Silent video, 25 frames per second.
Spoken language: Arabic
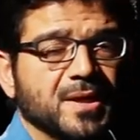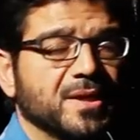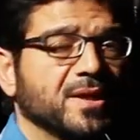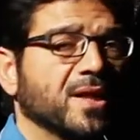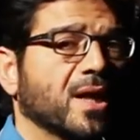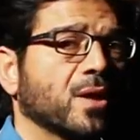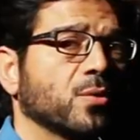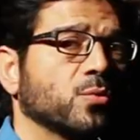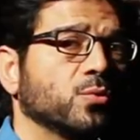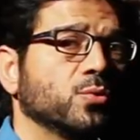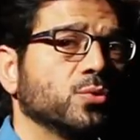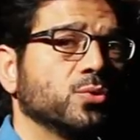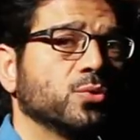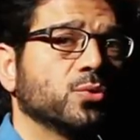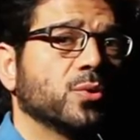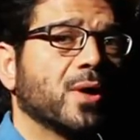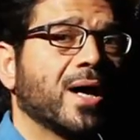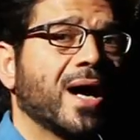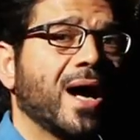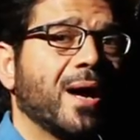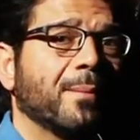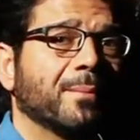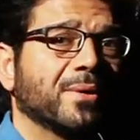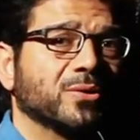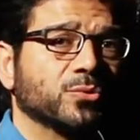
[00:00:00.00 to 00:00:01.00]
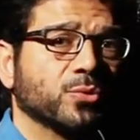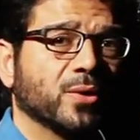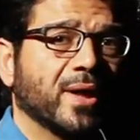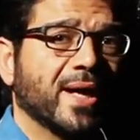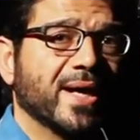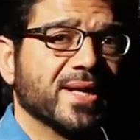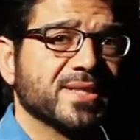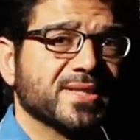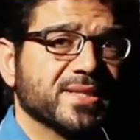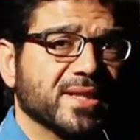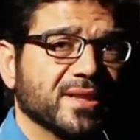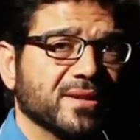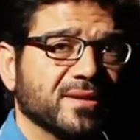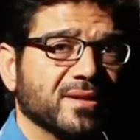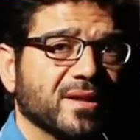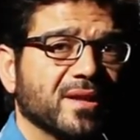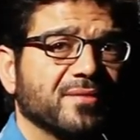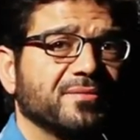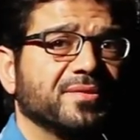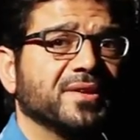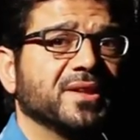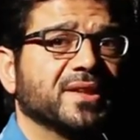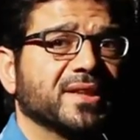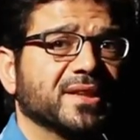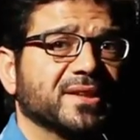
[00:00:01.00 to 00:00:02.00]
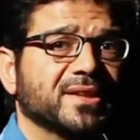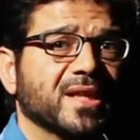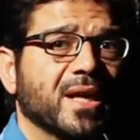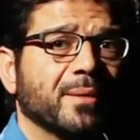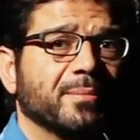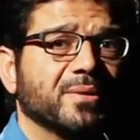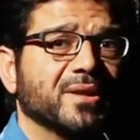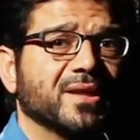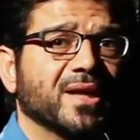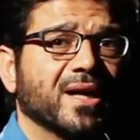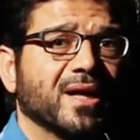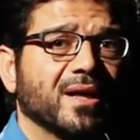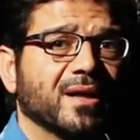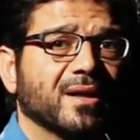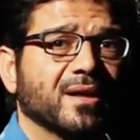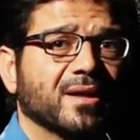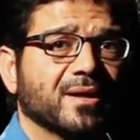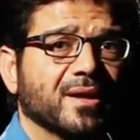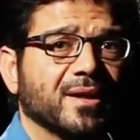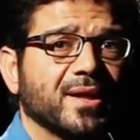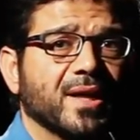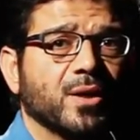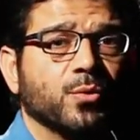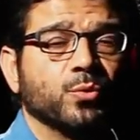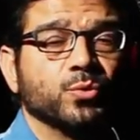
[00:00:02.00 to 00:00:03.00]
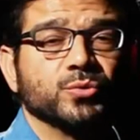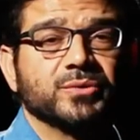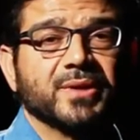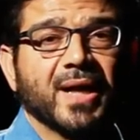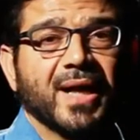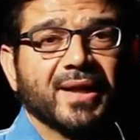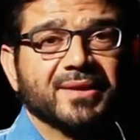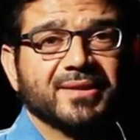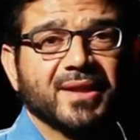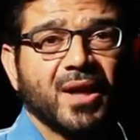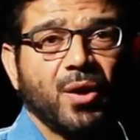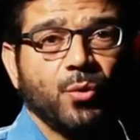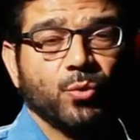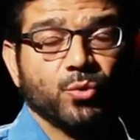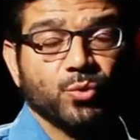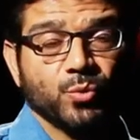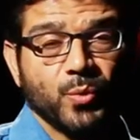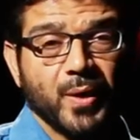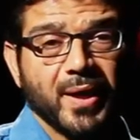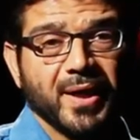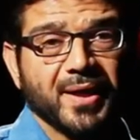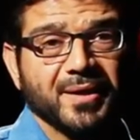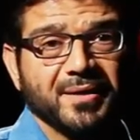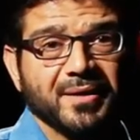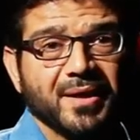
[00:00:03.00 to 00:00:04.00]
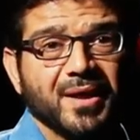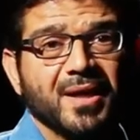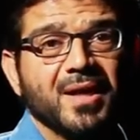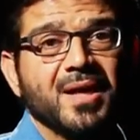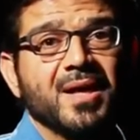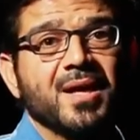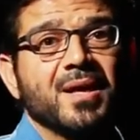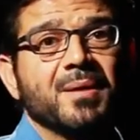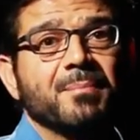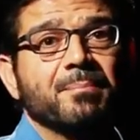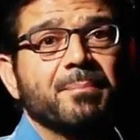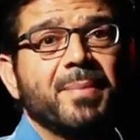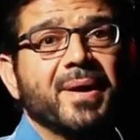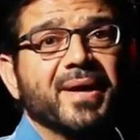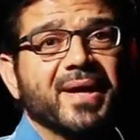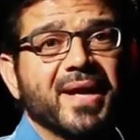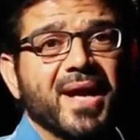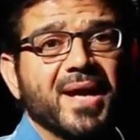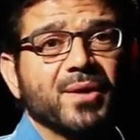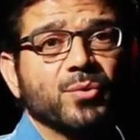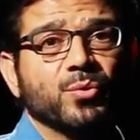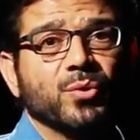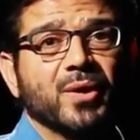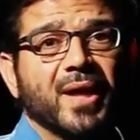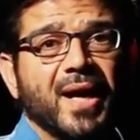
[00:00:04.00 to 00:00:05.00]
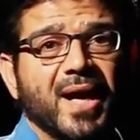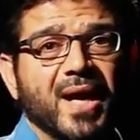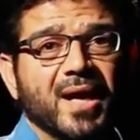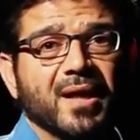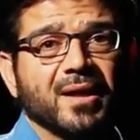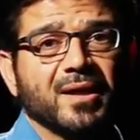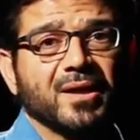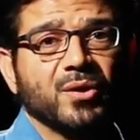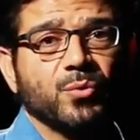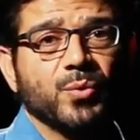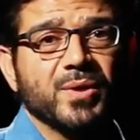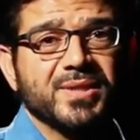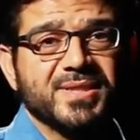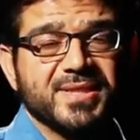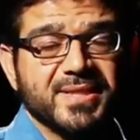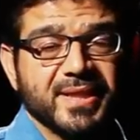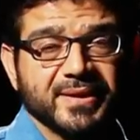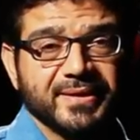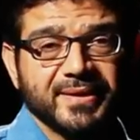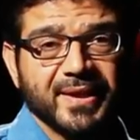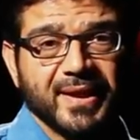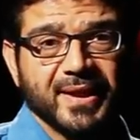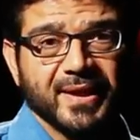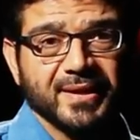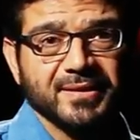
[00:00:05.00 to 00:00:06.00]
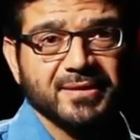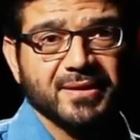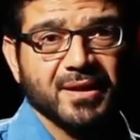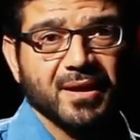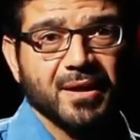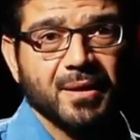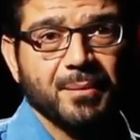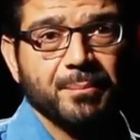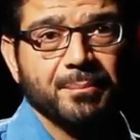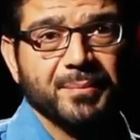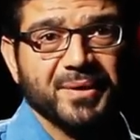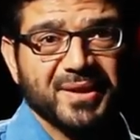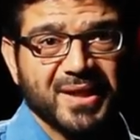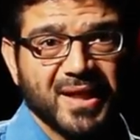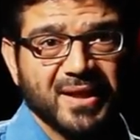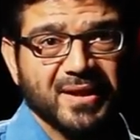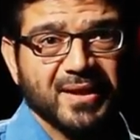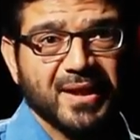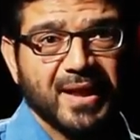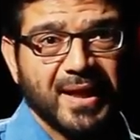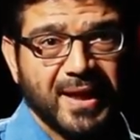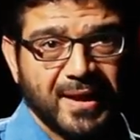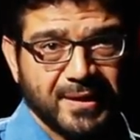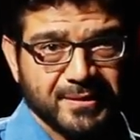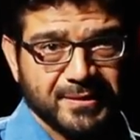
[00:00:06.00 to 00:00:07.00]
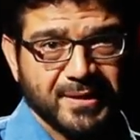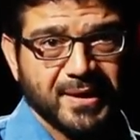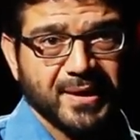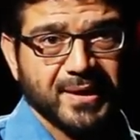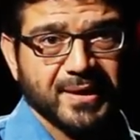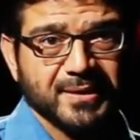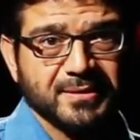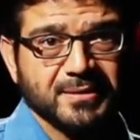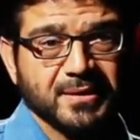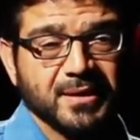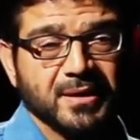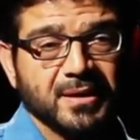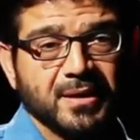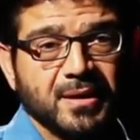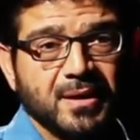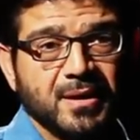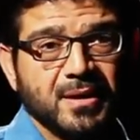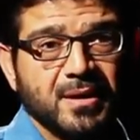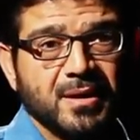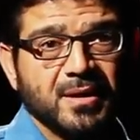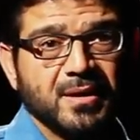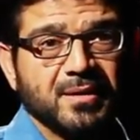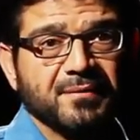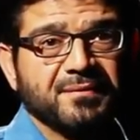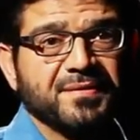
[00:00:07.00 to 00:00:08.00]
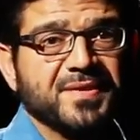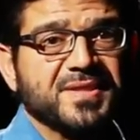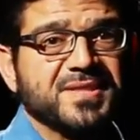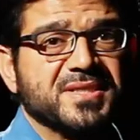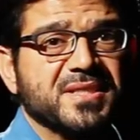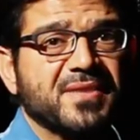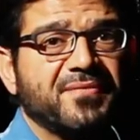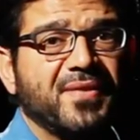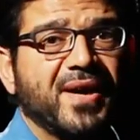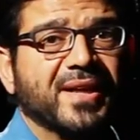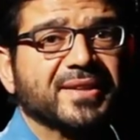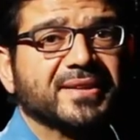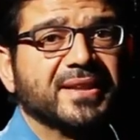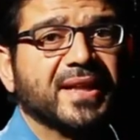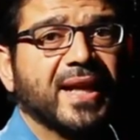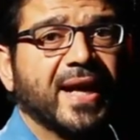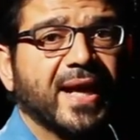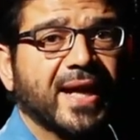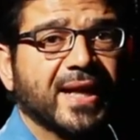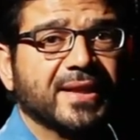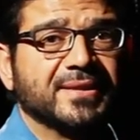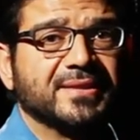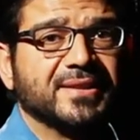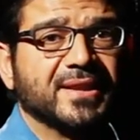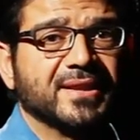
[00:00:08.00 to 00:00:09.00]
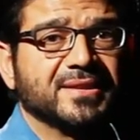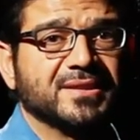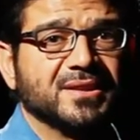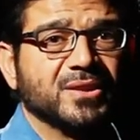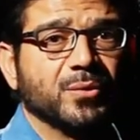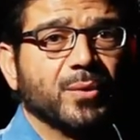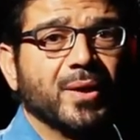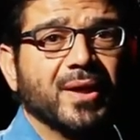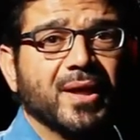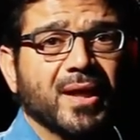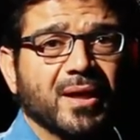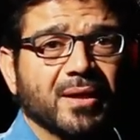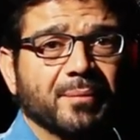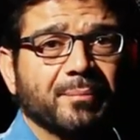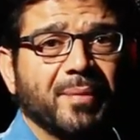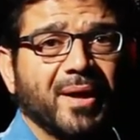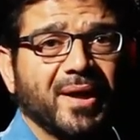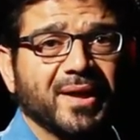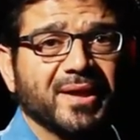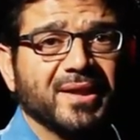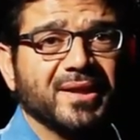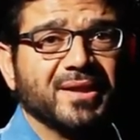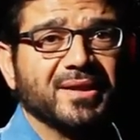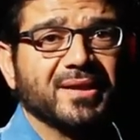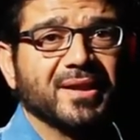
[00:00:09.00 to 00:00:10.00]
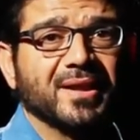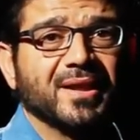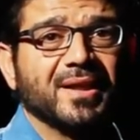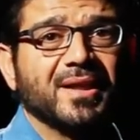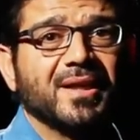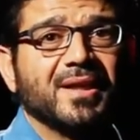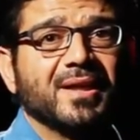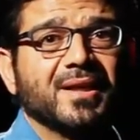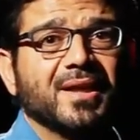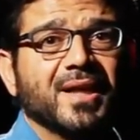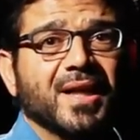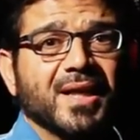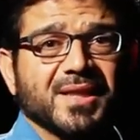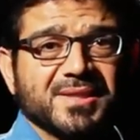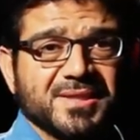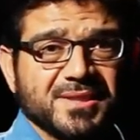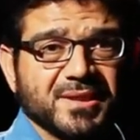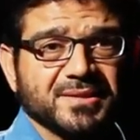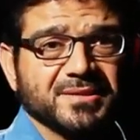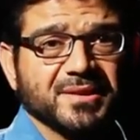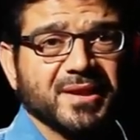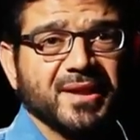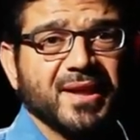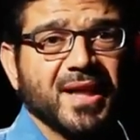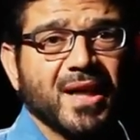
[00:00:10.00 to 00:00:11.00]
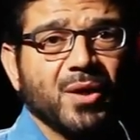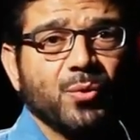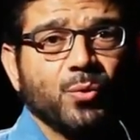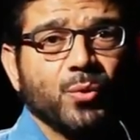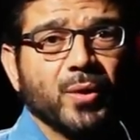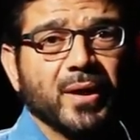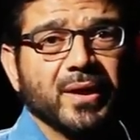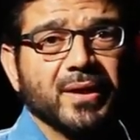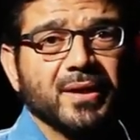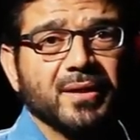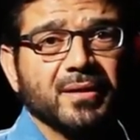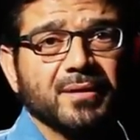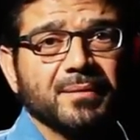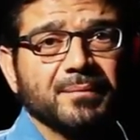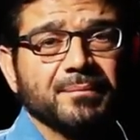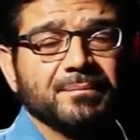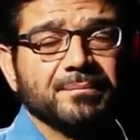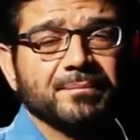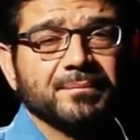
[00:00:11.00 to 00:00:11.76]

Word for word: يقول أحمد الحسن في كتاب آخر له تحت عنوان بيان الحق والسداد من الأعداد في الصفحة الحادية والأربعين السطر الأول